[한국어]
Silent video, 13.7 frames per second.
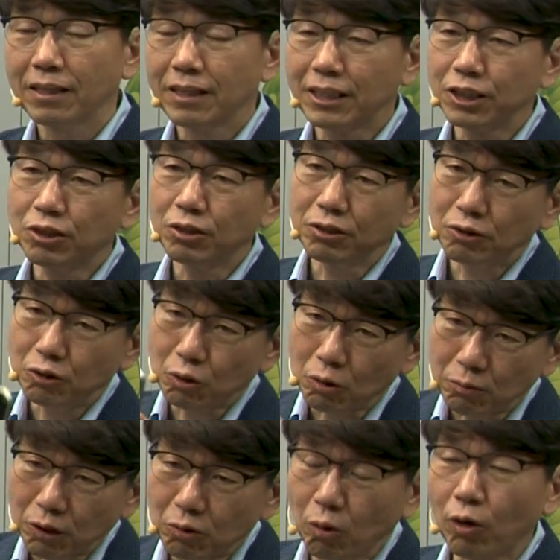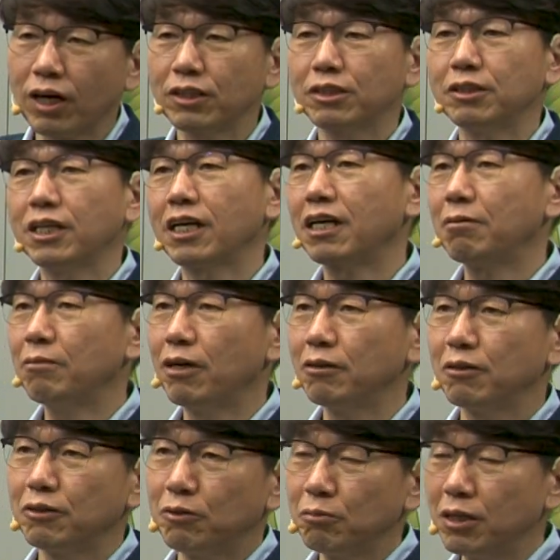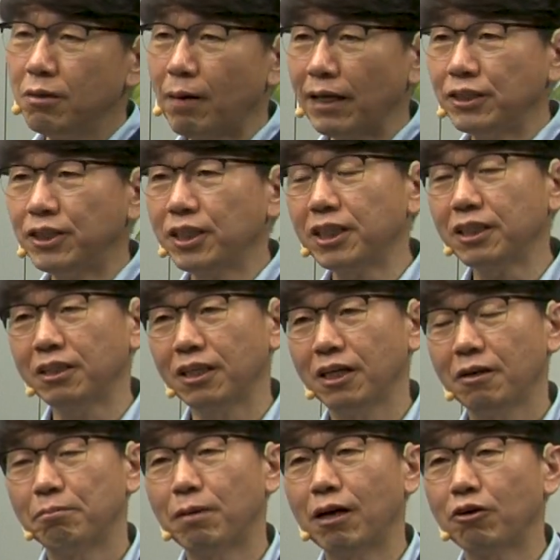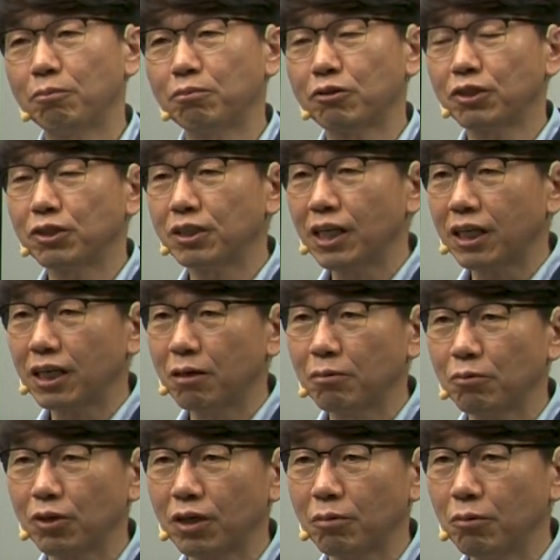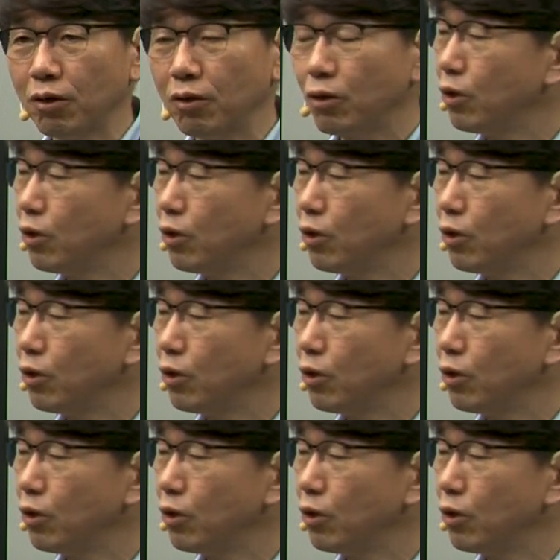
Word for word: 다시 그걸 조금 더 돌아가서 이야기하면 좀 일반적인 말로 풀어서 이야기하면 뭐냐면